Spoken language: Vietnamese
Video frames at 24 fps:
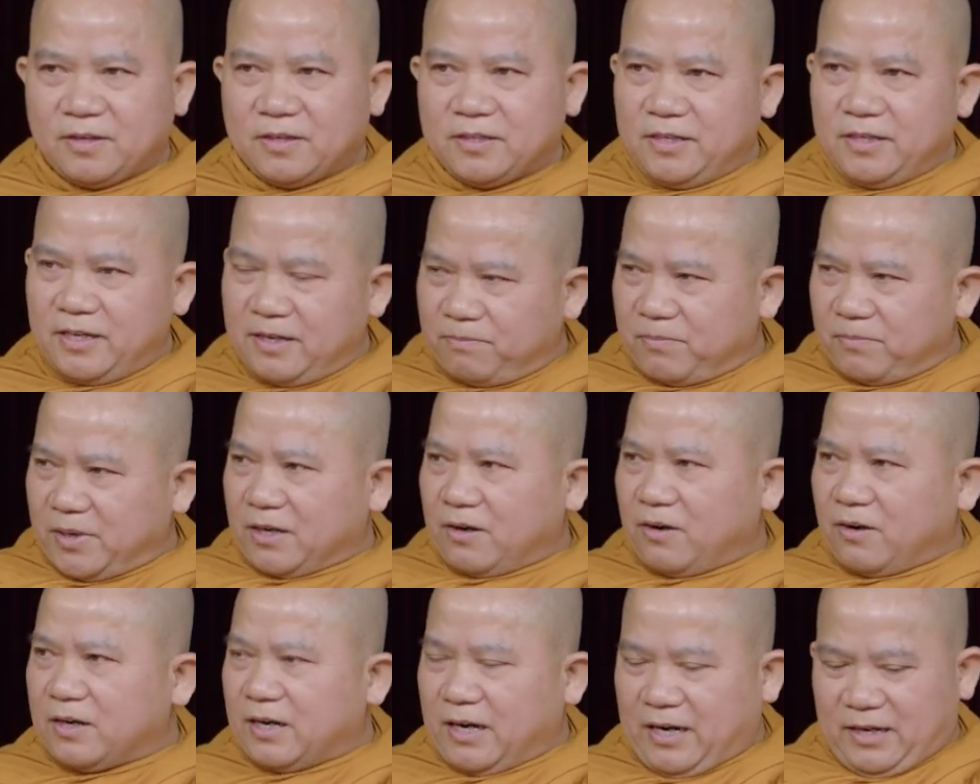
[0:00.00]
nhưng mà
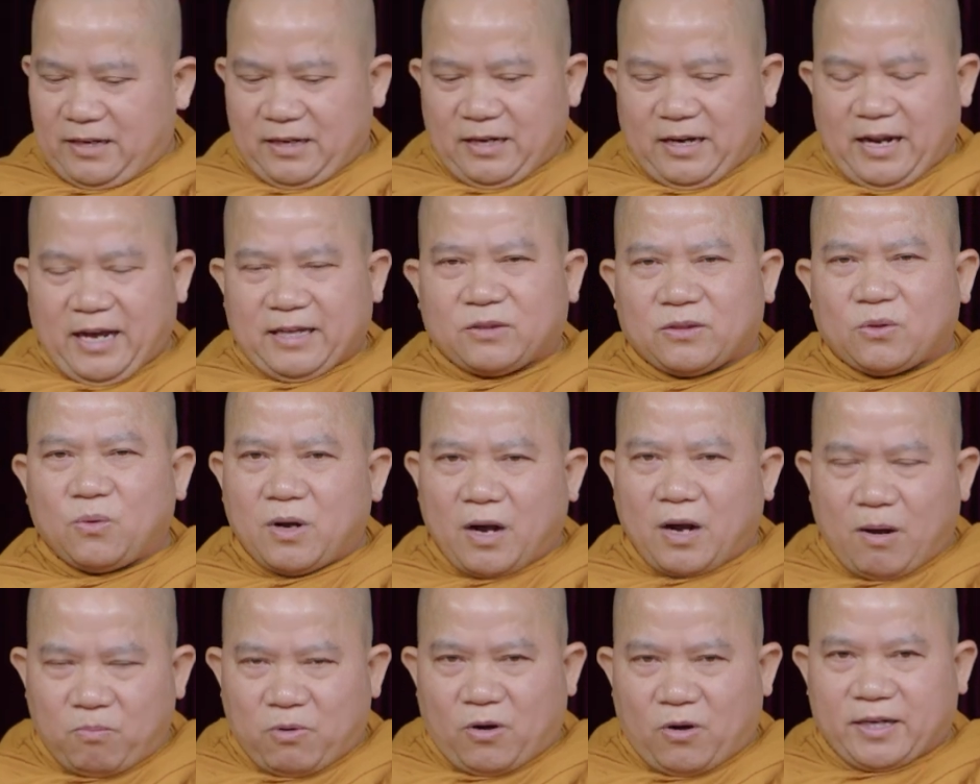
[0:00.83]
nói rằng là tôi
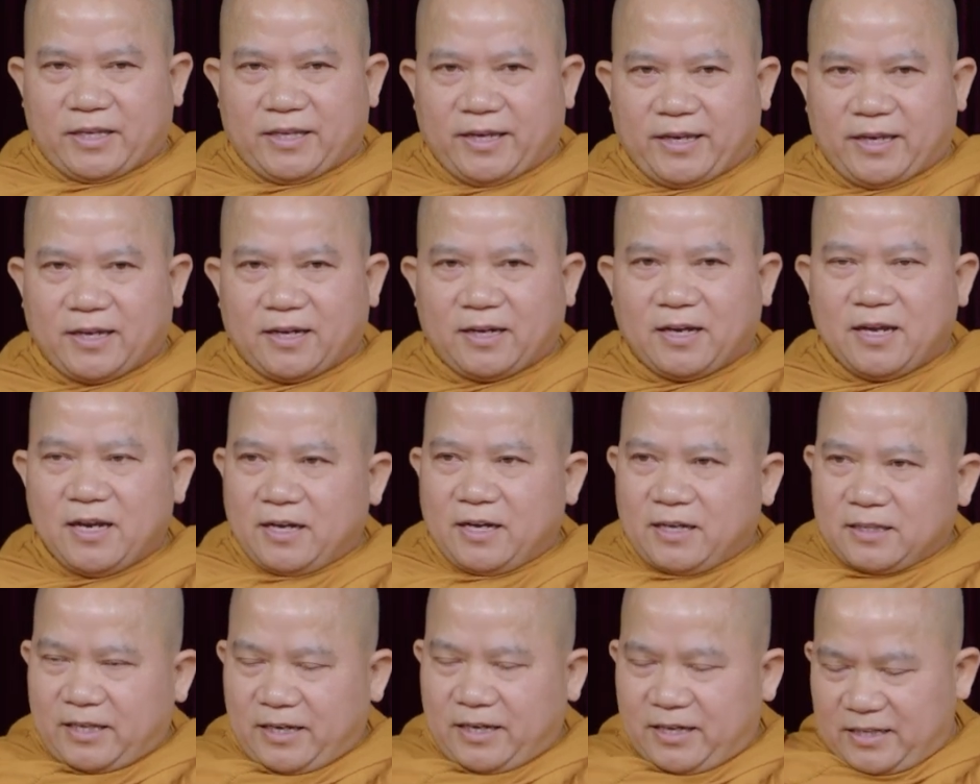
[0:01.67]
không còn nhét
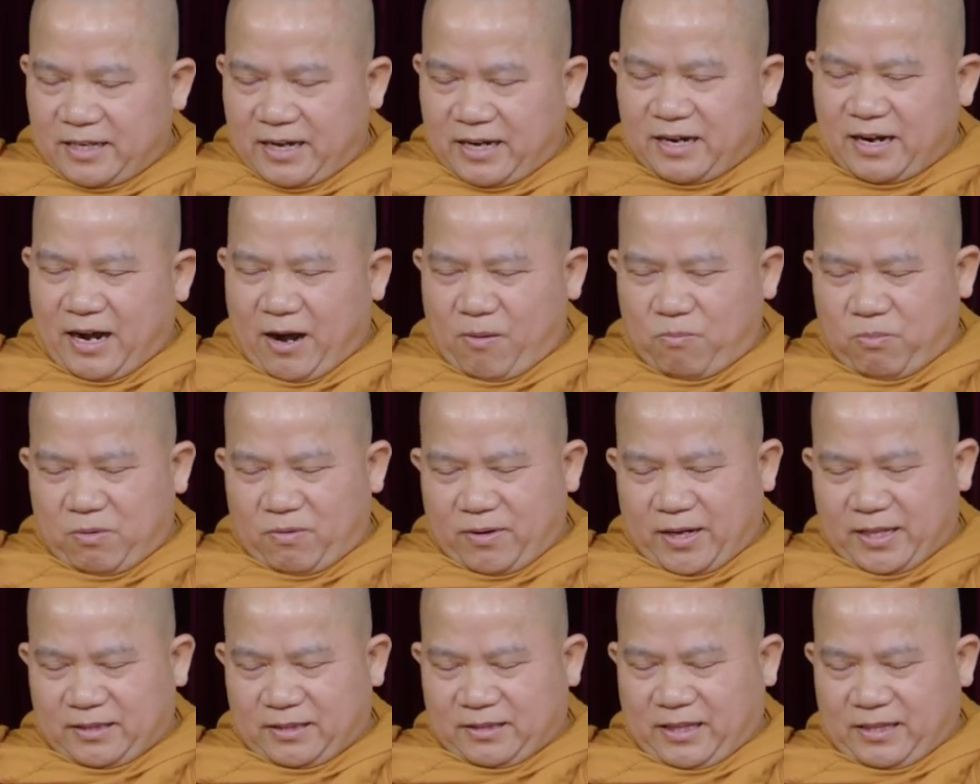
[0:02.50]
thế giới ông
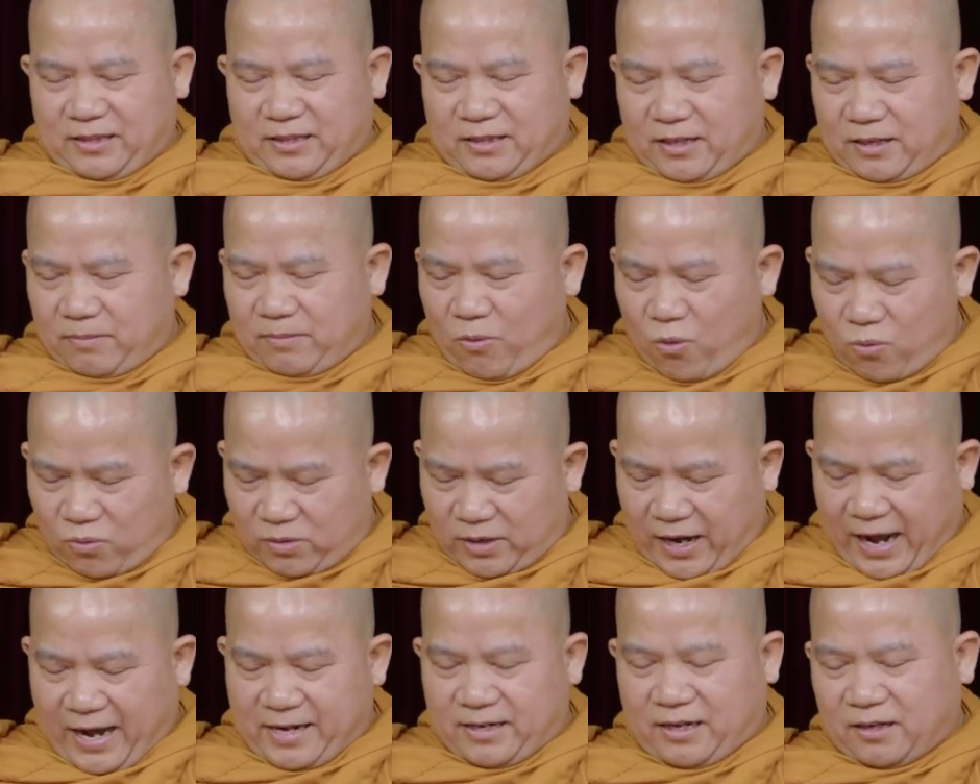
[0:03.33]
cũng hình thành từ
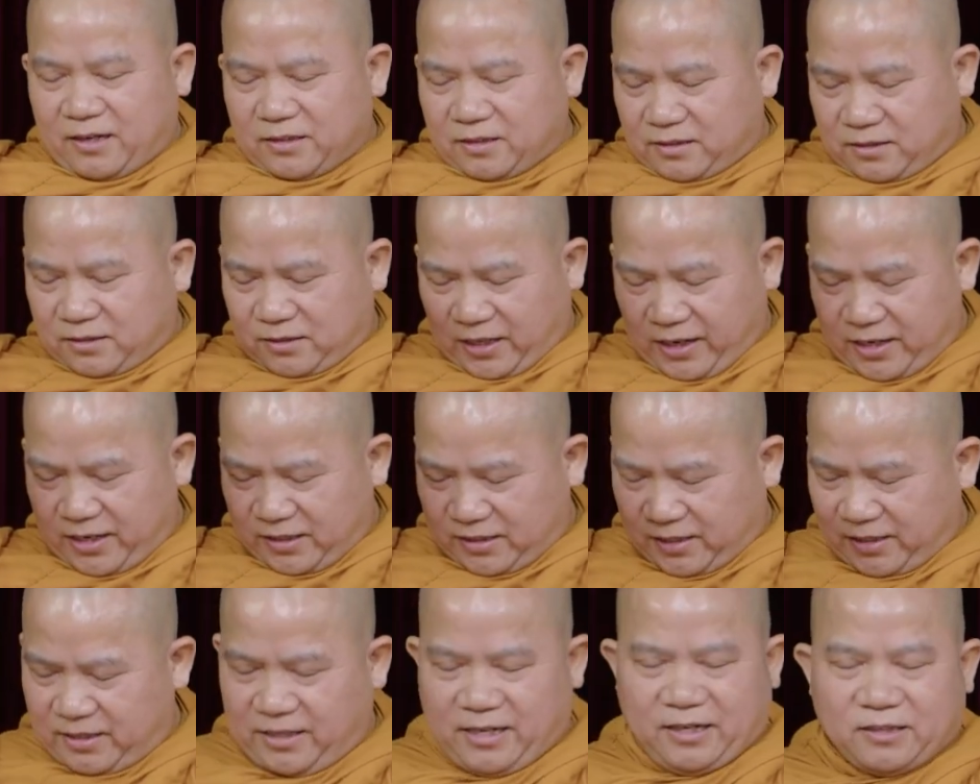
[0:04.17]
bốn đại đó
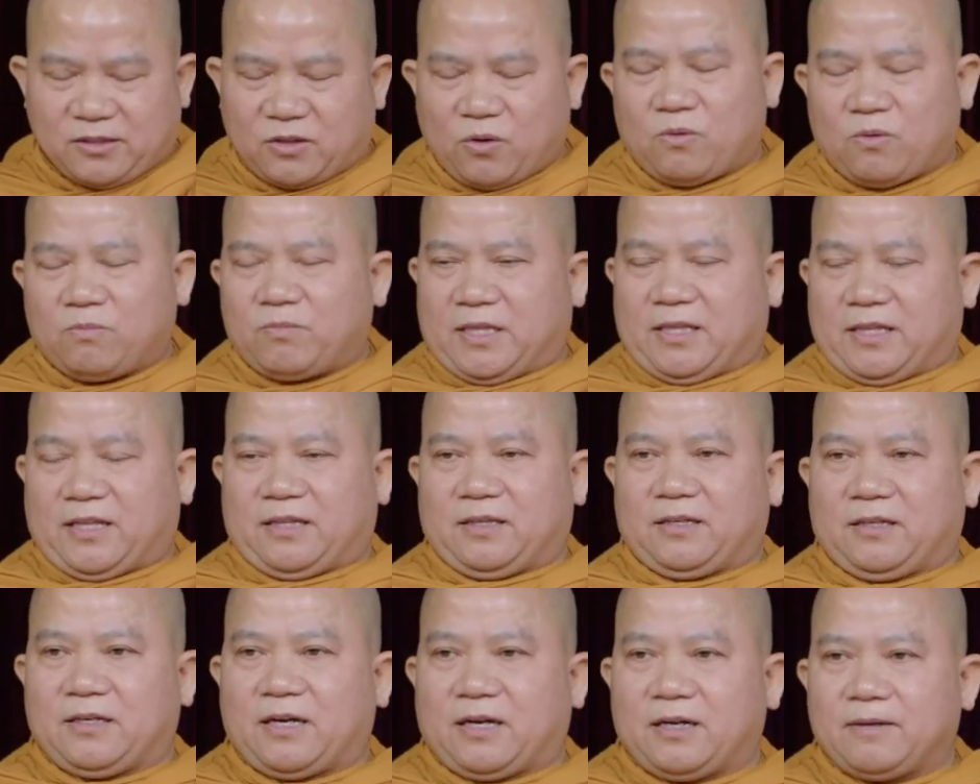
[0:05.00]
thì thế giới tôi cũng hình
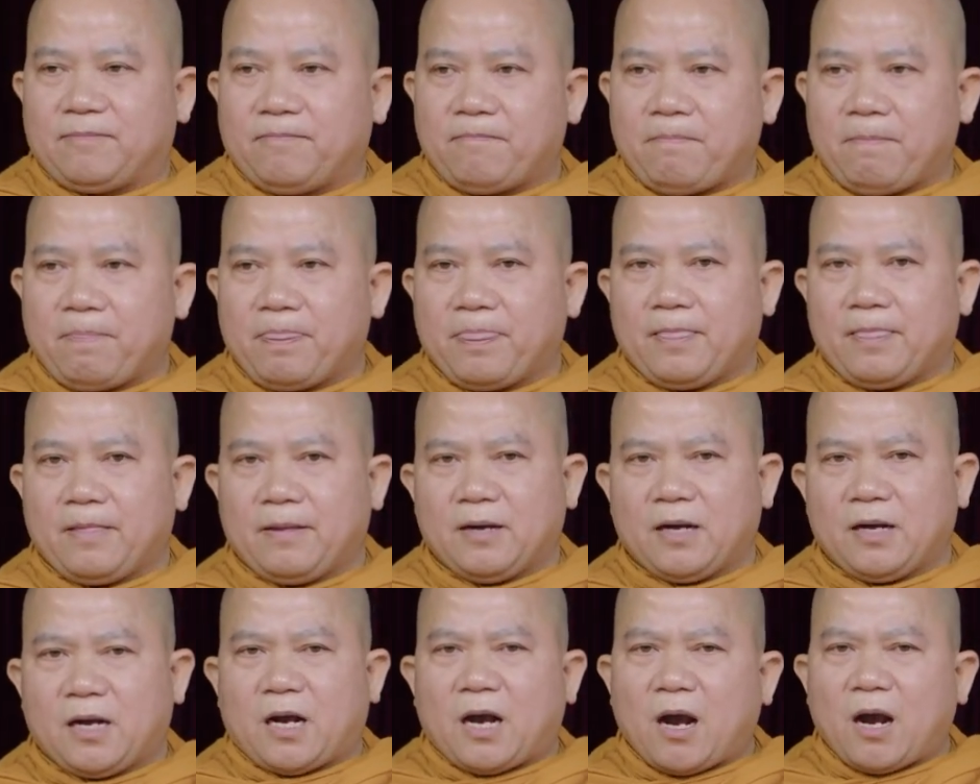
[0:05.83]
thành từ đó
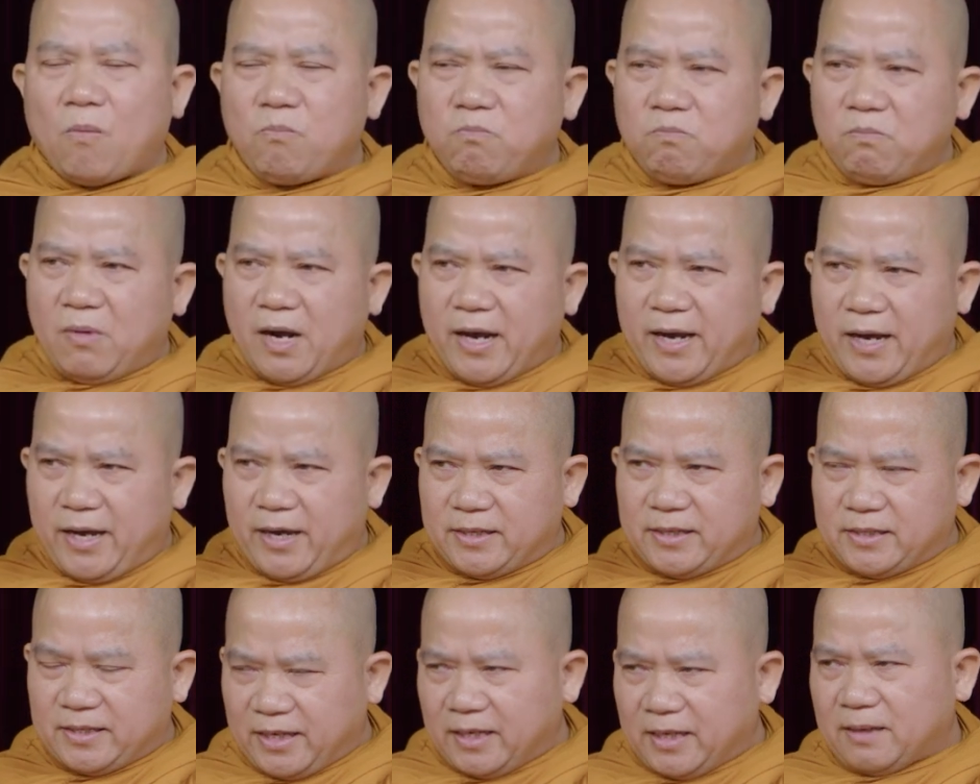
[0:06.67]
không
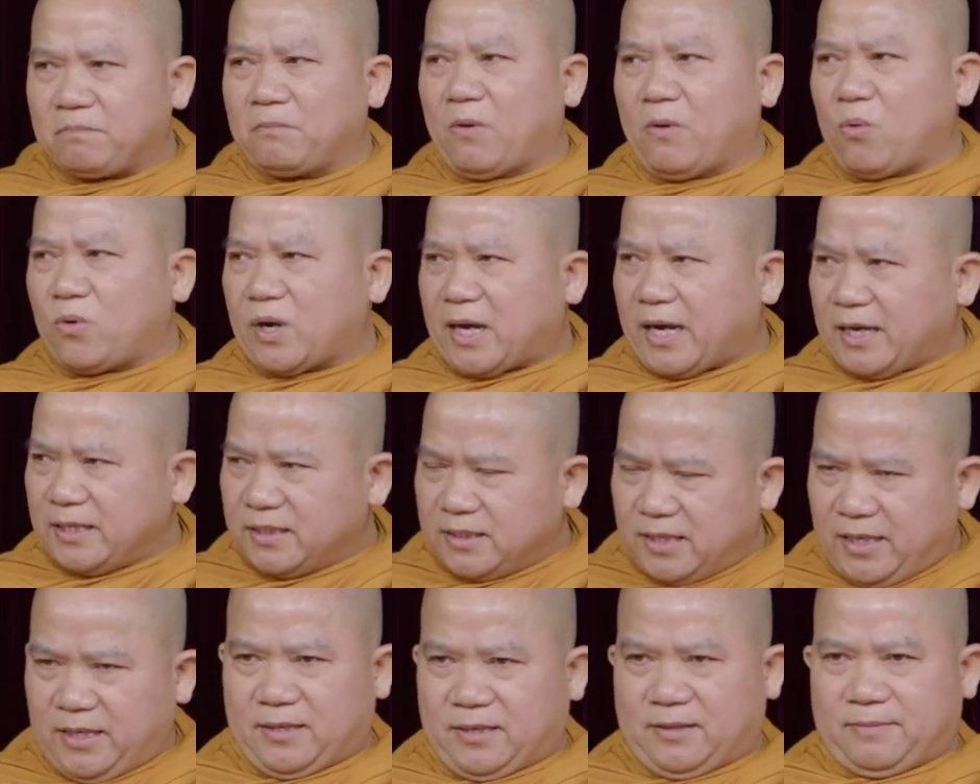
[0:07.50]
hề nhét một cái
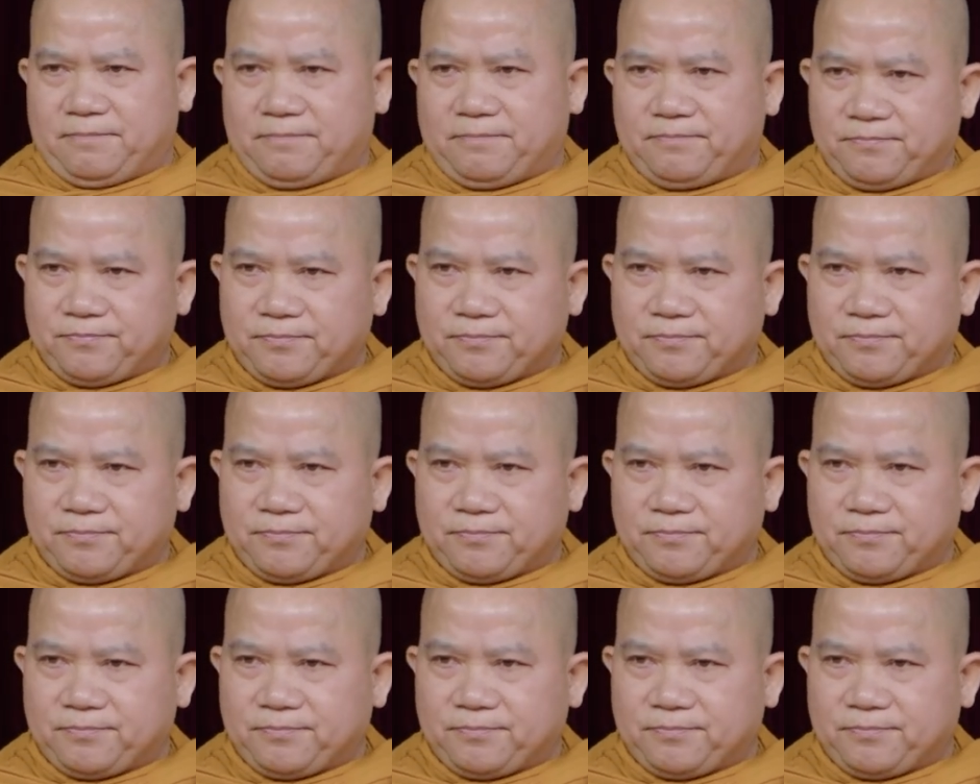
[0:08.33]
gì